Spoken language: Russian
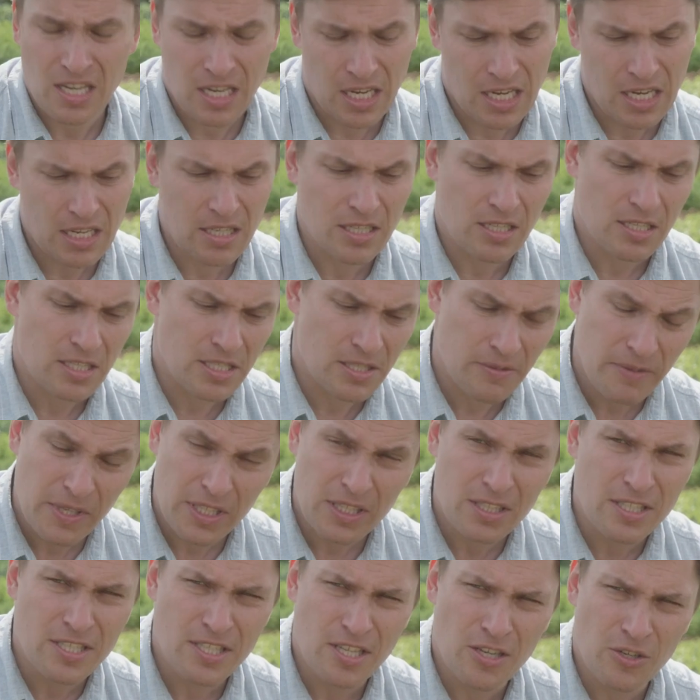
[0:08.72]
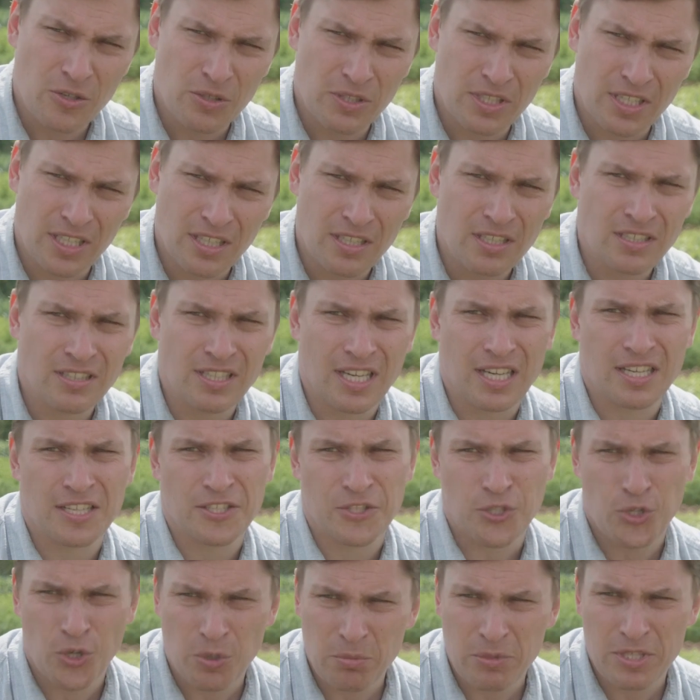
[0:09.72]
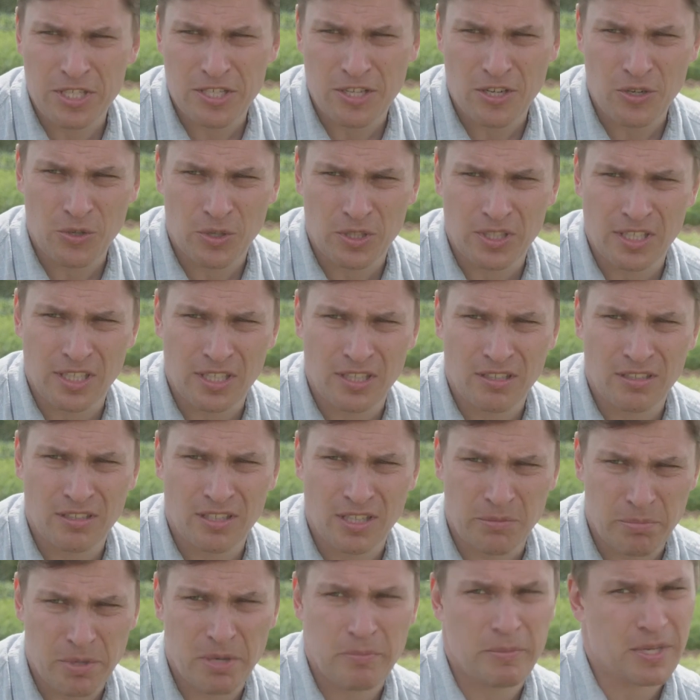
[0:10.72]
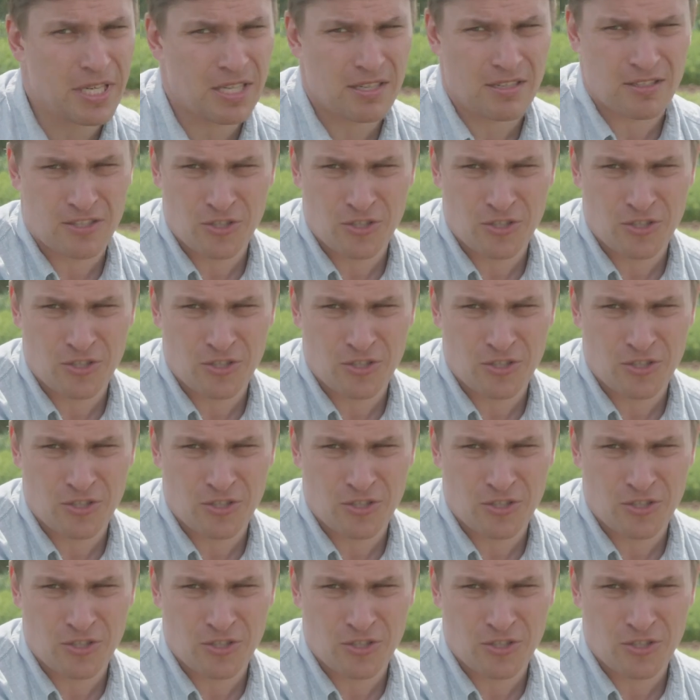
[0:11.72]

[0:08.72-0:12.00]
Как светло-зеленые, так темно-зеленые, например,